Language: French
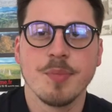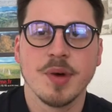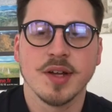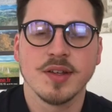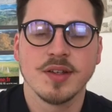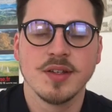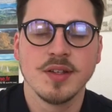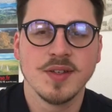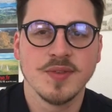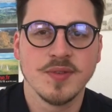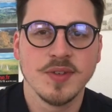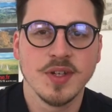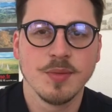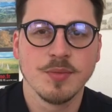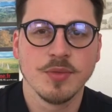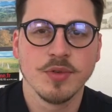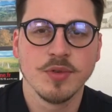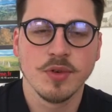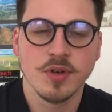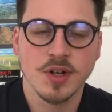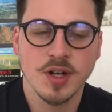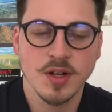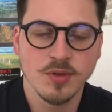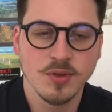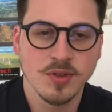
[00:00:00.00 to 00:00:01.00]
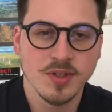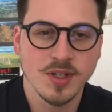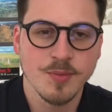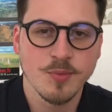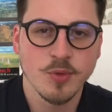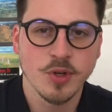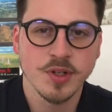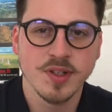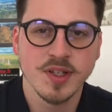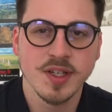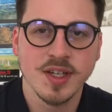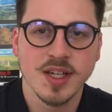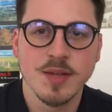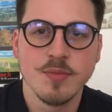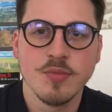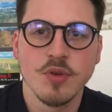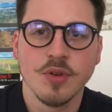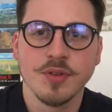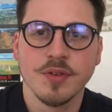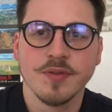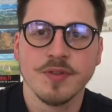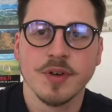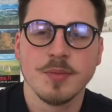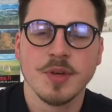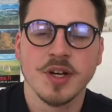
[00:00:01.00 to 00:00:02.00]
partie de film, donc la deuxième moitié qui
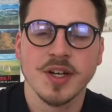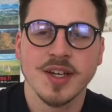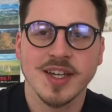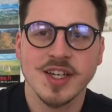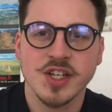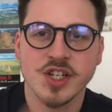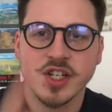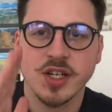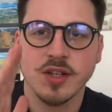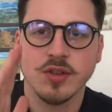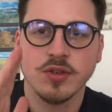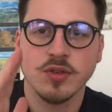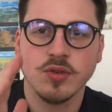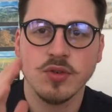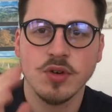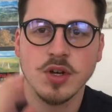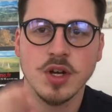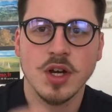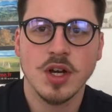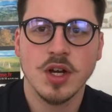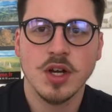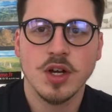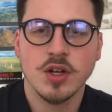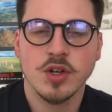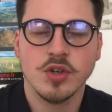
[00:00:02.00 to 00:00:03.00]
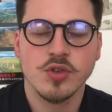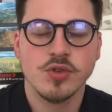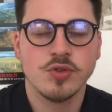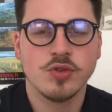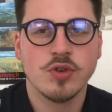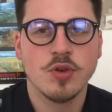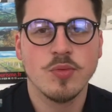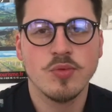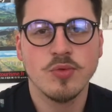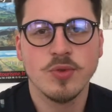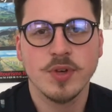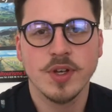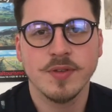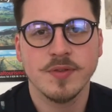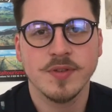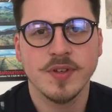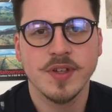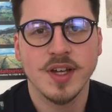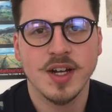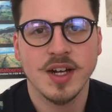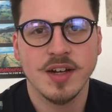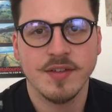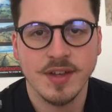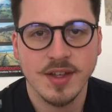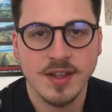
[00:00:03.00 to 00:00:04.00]
monte vraiment crescendo jusqu'au bouquet
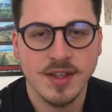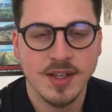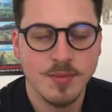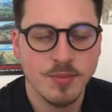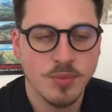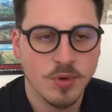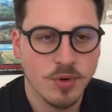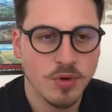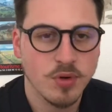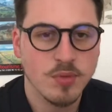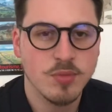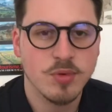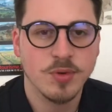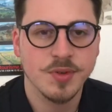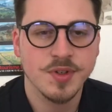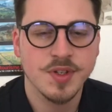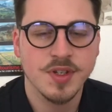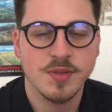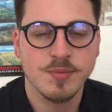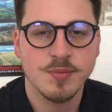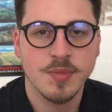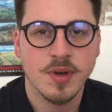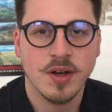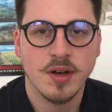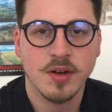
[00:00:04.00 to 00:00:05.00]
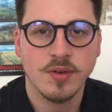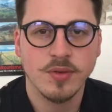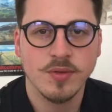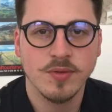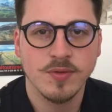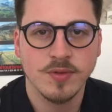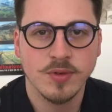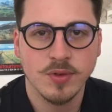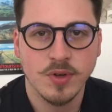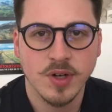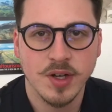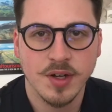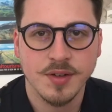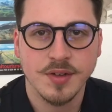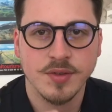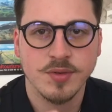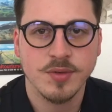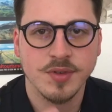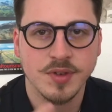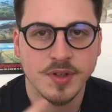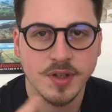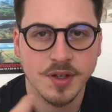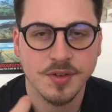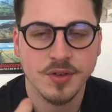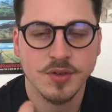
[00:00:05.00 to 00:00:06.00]
final avec des bons rebondissements, une violence,
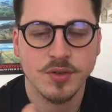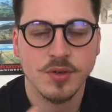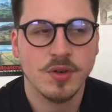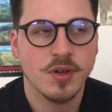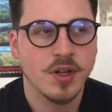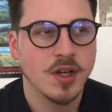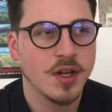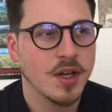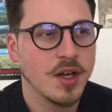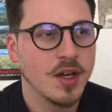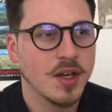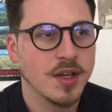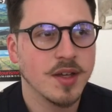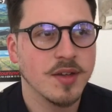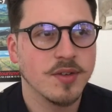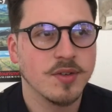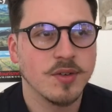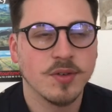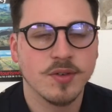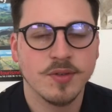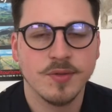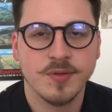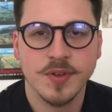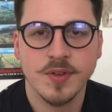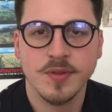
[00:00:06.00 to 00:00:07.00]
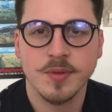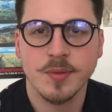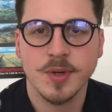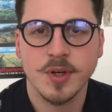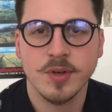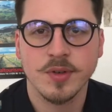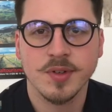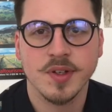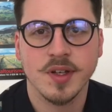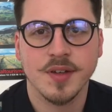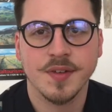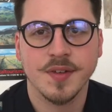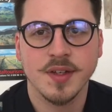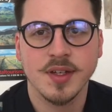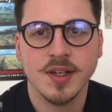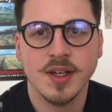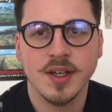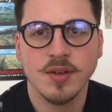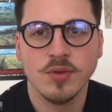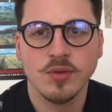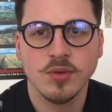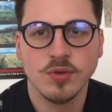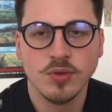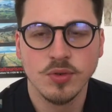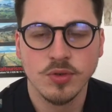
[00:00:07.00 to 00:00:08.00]
une tension qui se fait vraiment ressentir
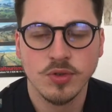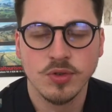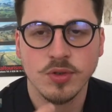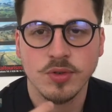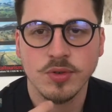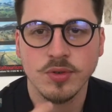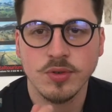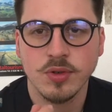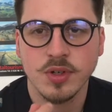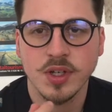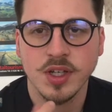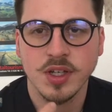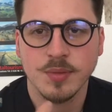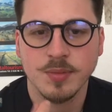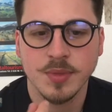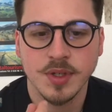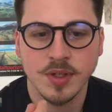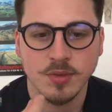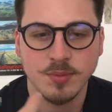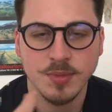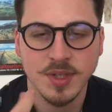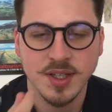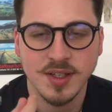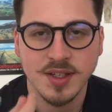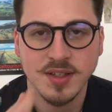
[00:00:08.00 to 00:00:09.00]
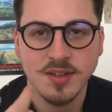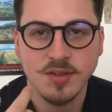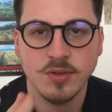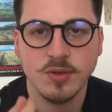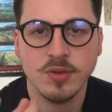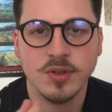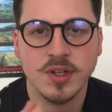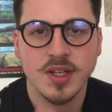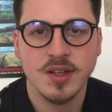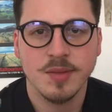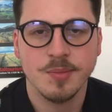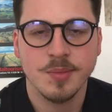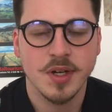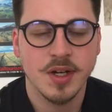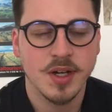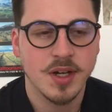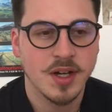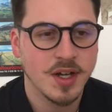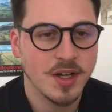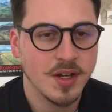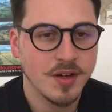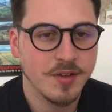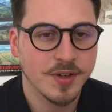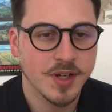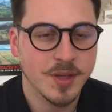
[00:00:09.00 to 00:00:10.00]
et une notion du rythme et une maîtrise du rythme
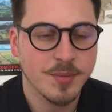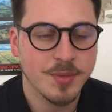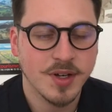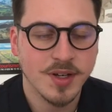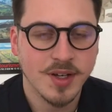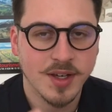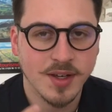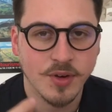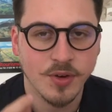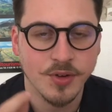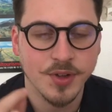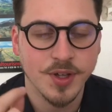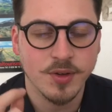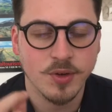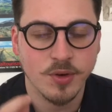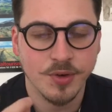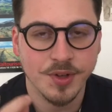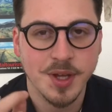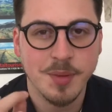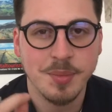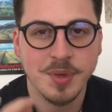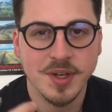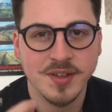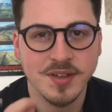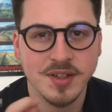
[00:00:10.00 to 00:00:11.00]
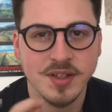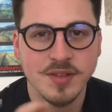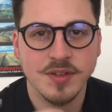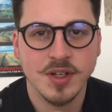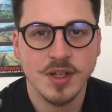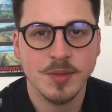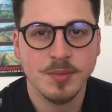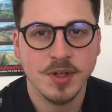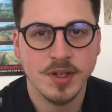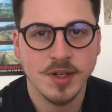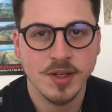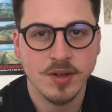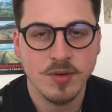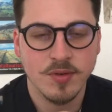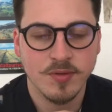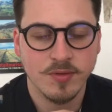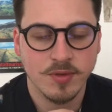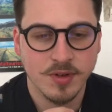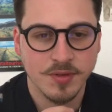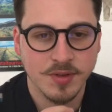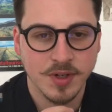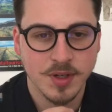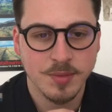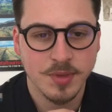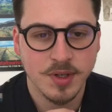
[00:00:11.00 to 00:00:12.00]
vraiment qu'on apprécie vraiment et qu'on
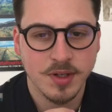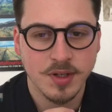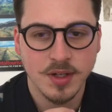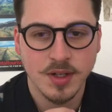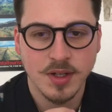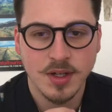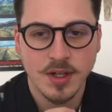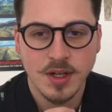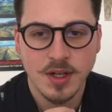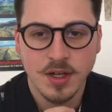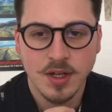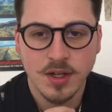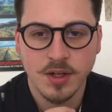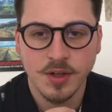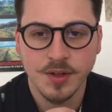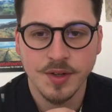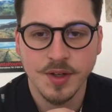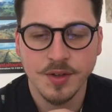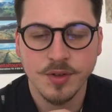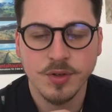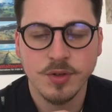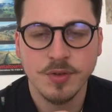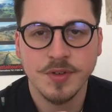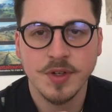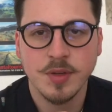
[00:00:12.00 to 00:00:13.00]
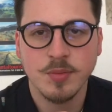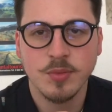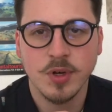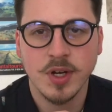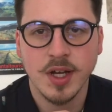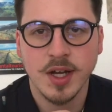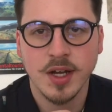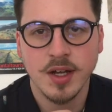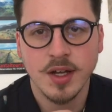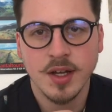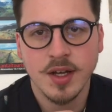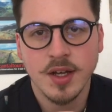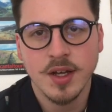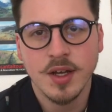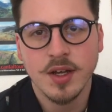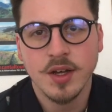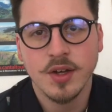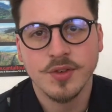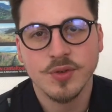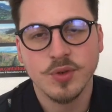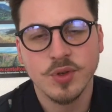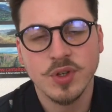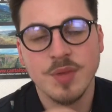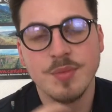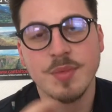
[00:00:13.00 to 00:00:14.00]
voit vraiment euh, dans ce film-là.
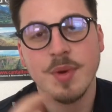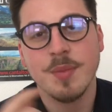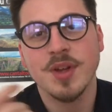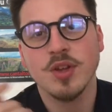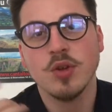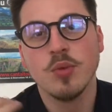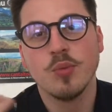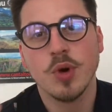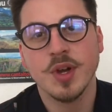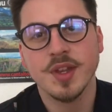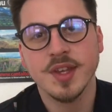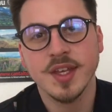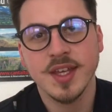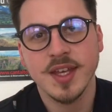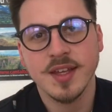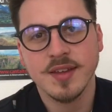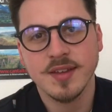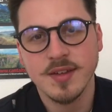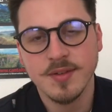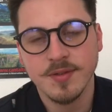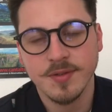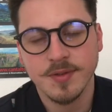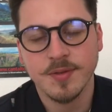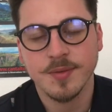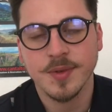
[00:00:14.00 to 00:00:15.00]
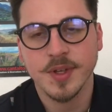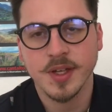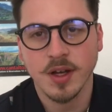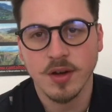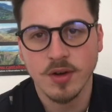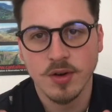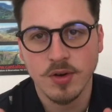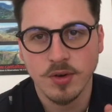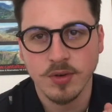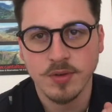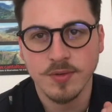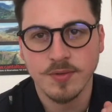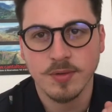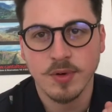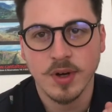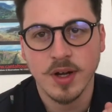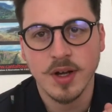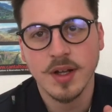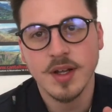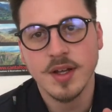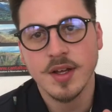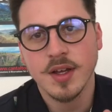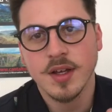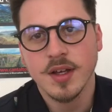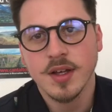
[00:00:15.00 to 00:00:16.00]
Ce qui m'amène au point négatif, et encore une fois,
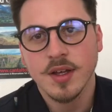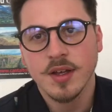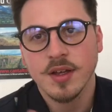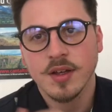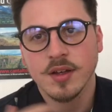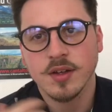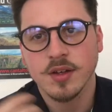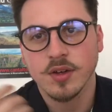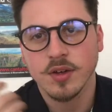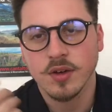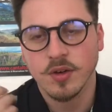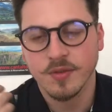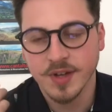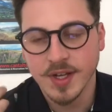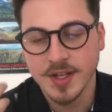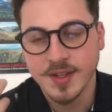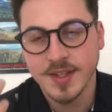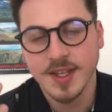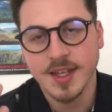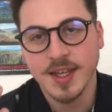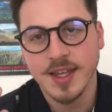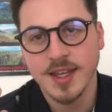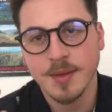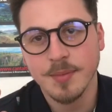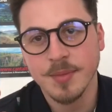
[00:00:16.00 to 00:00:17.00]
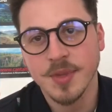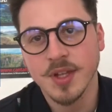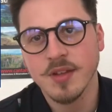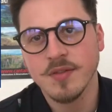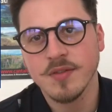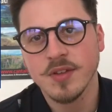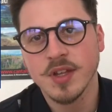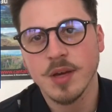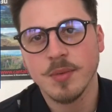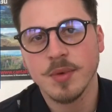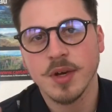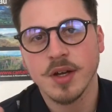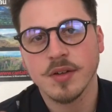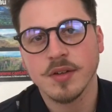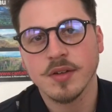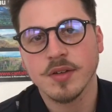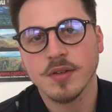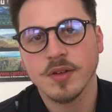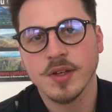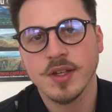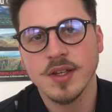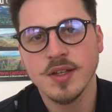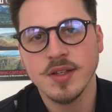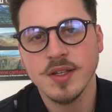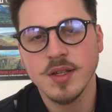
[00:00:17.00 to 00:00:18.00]
euh, on va attaquer, bien évidemment.
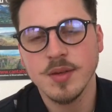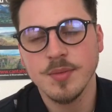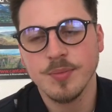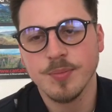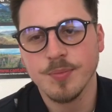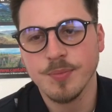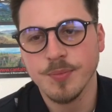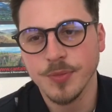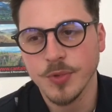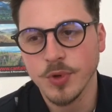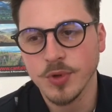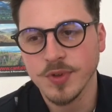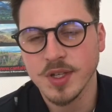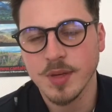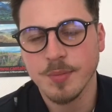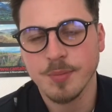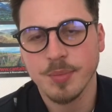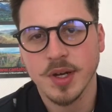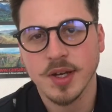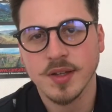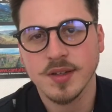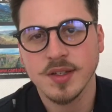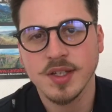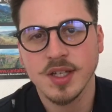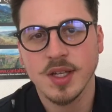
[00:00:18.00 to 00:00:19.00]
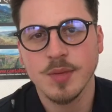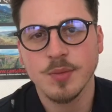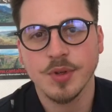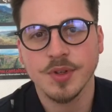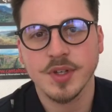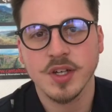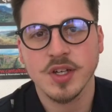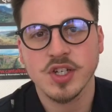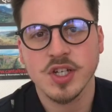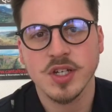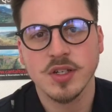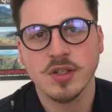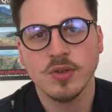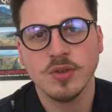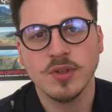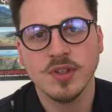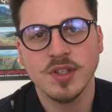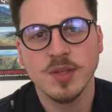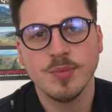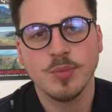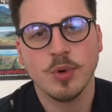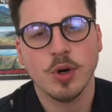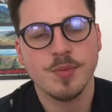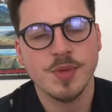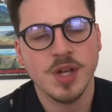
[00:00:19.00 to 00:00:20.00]
Qui dit deuxième partie qui monte crescendo,
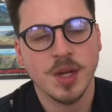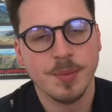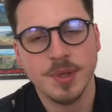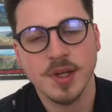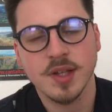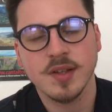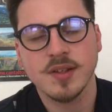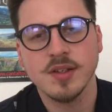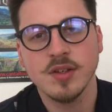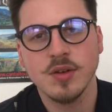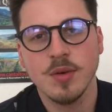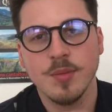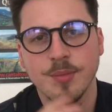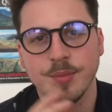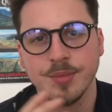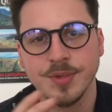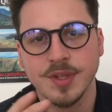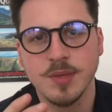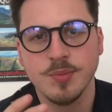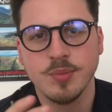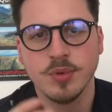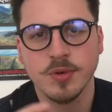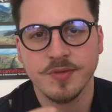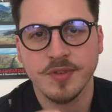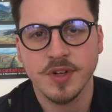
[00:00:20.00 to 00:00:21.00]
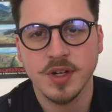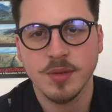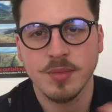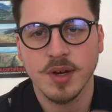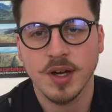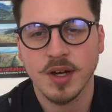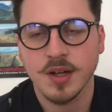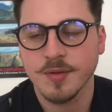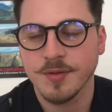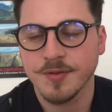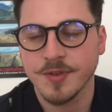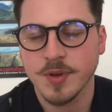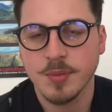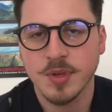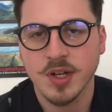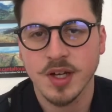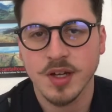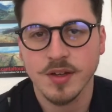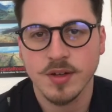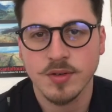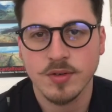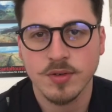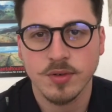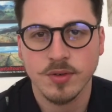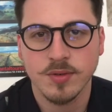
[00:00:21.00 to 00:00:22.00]
dit première partie un petit peu
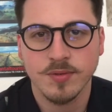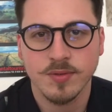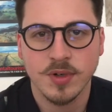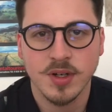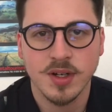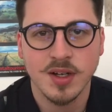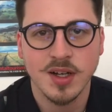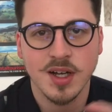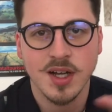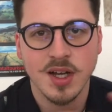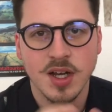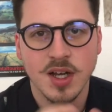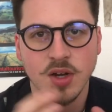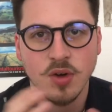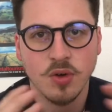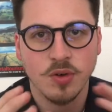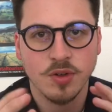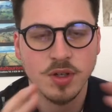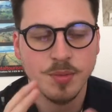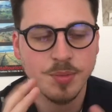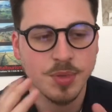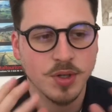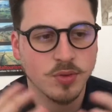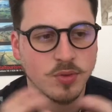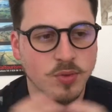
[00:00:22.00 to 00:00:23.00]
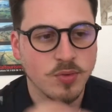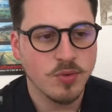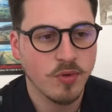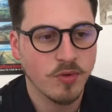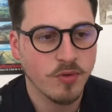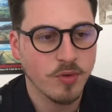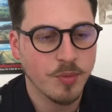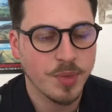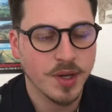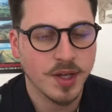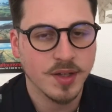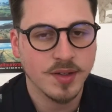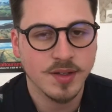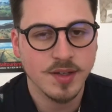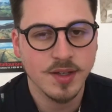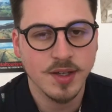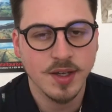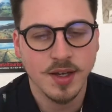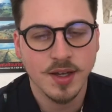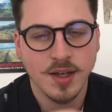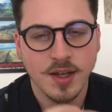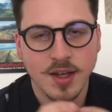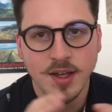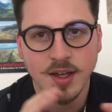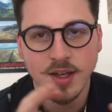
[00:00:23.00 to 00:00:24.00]
faiblarde, encore une fois. On sait pas trop où on veut
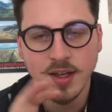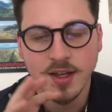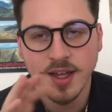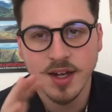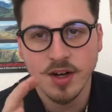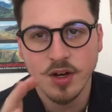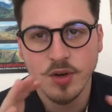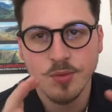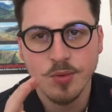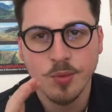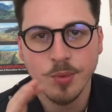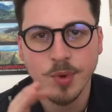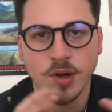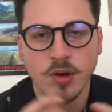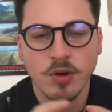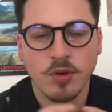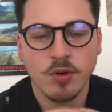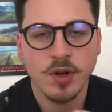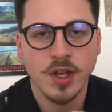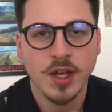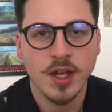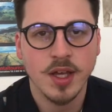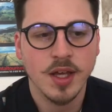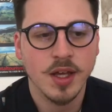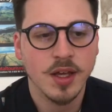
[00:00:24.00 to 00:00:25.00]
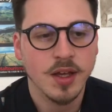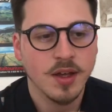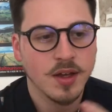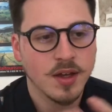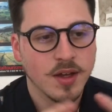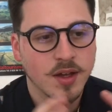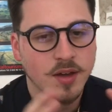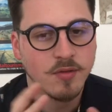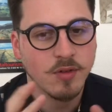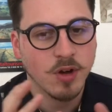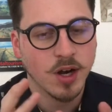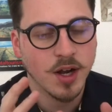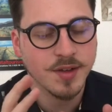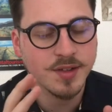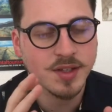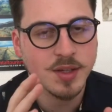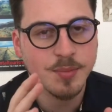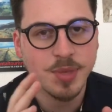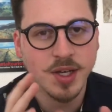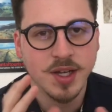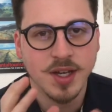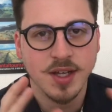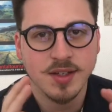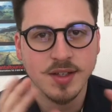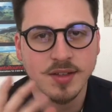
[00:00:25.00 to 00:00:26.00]
partir. Quelques moments langués. Voilà, c'est
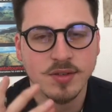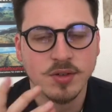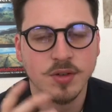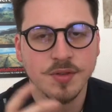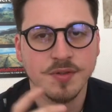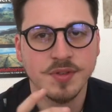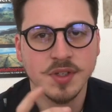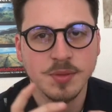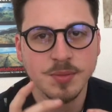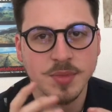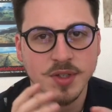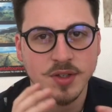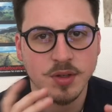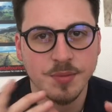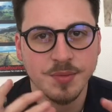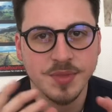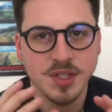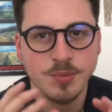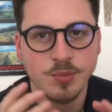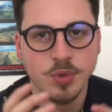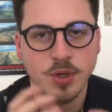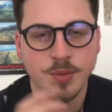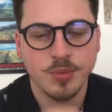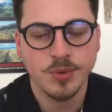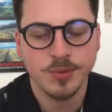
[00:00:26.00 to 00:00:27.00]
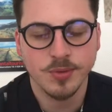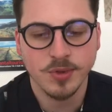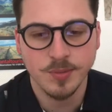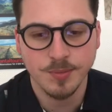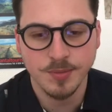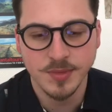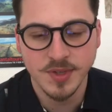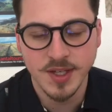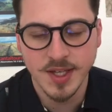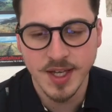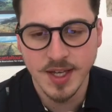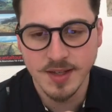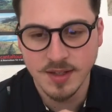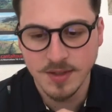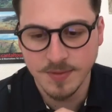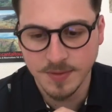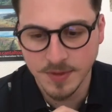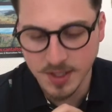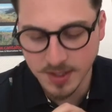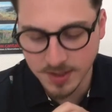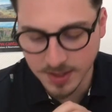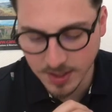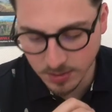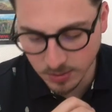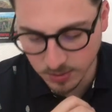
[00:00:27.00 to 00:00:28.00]
pas catastrophique, mais c'est un petit point négatif
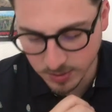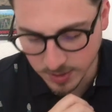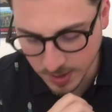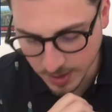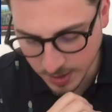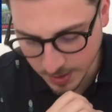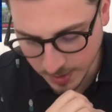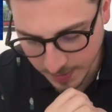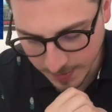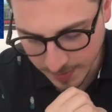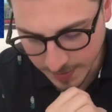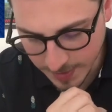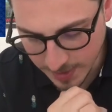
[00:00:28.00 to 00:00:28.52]
qui est à noter.